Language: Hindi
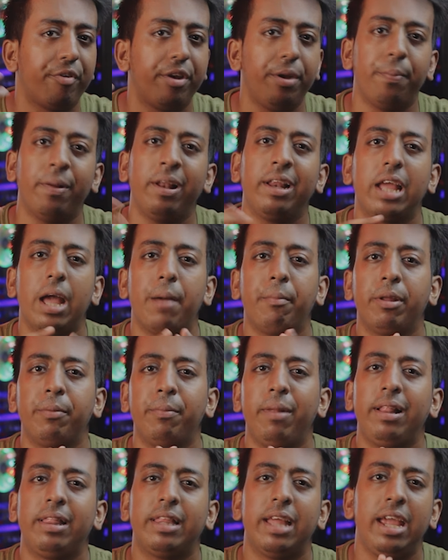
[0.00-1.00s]
ट्रिपल कैमरा
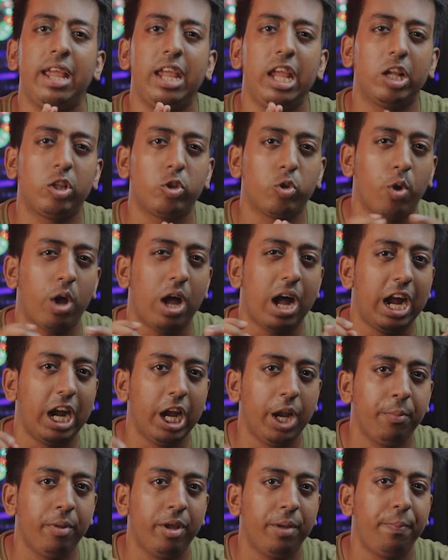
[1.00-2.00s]
मिलता है एक सौ
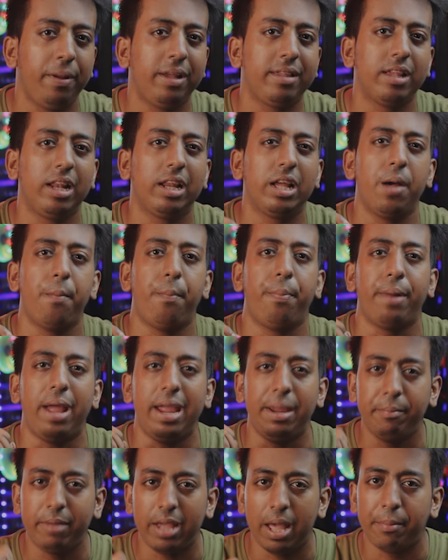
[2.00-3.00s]
का
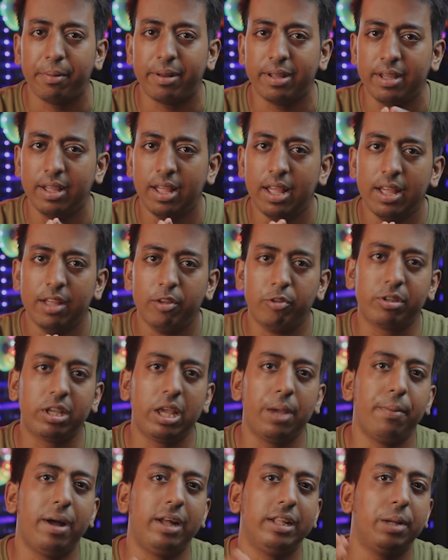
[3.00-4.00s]
प्राइम कैमरा
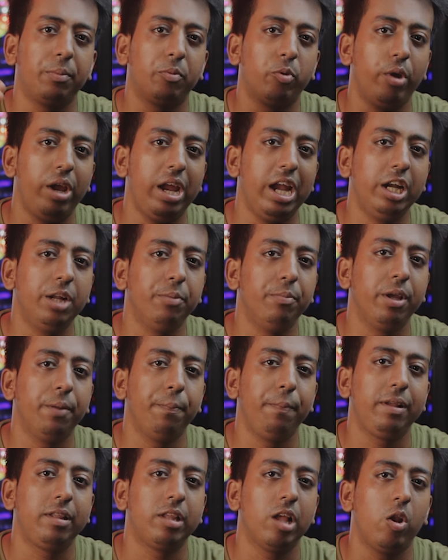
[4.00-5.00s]
उसके बाद आपको 8
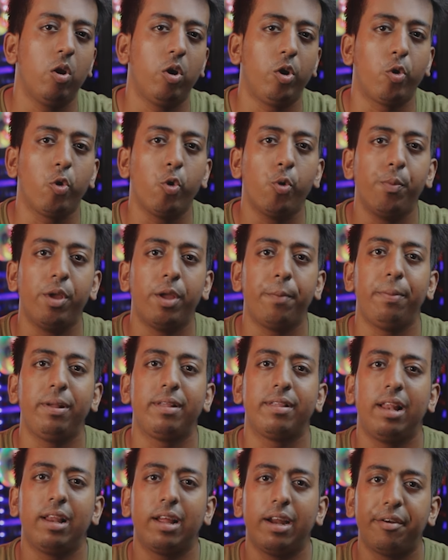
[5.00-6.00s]
मेगा और 2
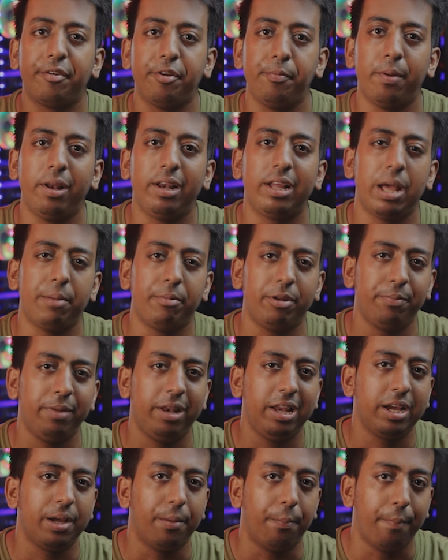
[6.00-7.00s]
मेगा का ट्रिपल कैमरा
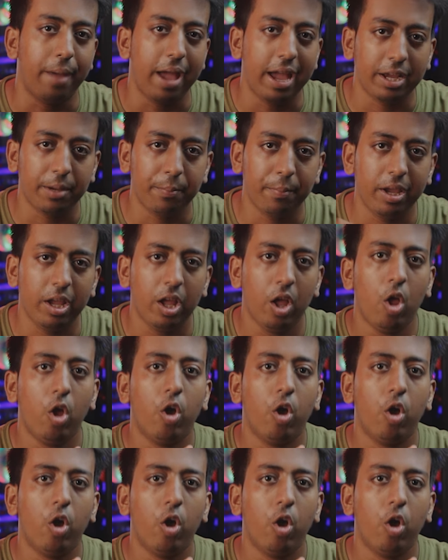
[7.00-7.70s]
मिलेगा बैक में